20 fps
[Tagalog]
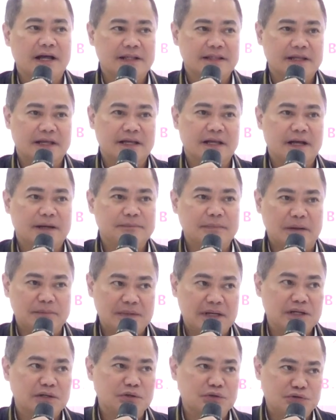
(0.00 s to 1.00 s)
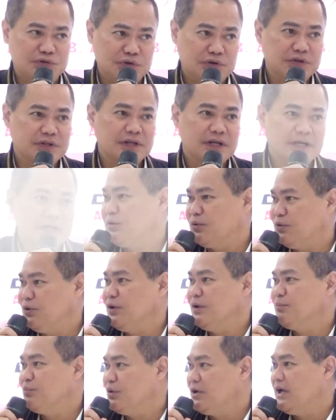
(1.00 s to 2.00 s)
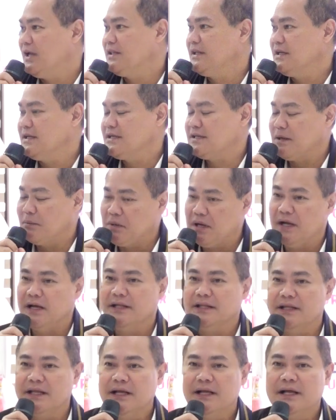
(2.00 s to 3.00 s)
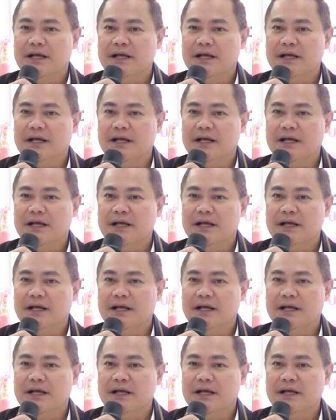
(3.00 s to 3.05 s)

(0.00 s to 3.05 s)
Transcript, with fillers: ating uh, pamalungsod, patuloy po natin samahan